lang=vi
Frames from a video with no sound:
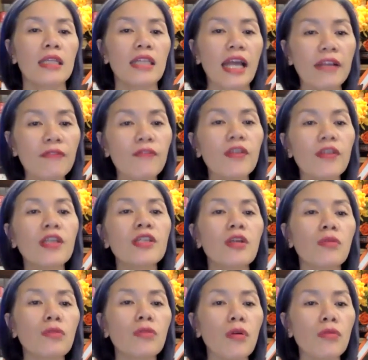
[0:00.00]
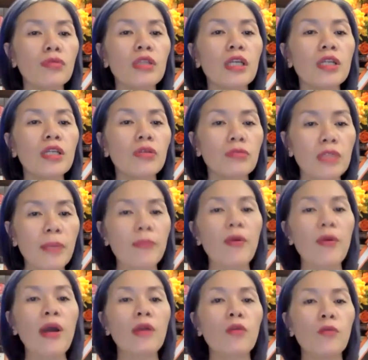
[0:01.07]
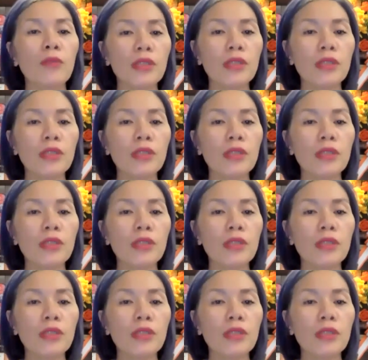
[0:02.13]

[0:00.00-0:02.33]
thành viên trong công ty, trong tập đoàn của mình,